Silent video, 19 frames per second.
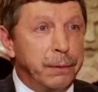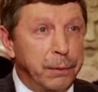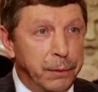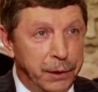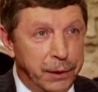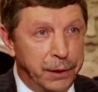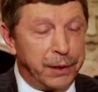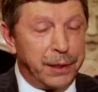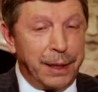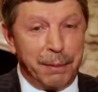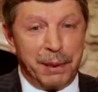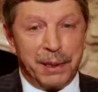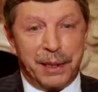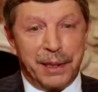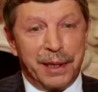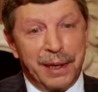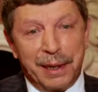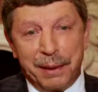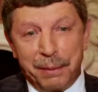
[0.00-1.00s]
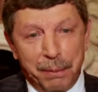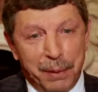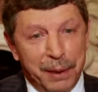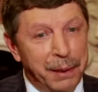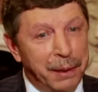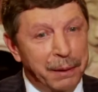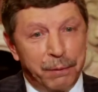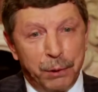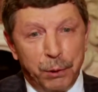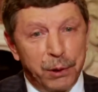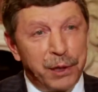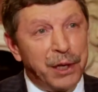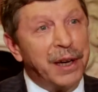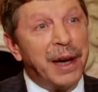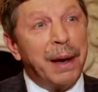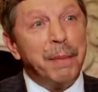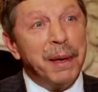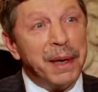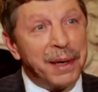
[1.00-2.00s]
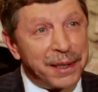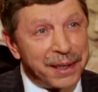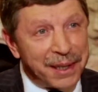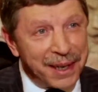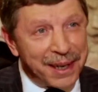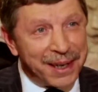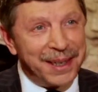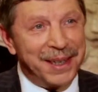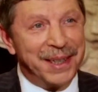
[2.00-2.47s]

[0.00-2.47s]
же сами сказали, мы все-таки коммерческая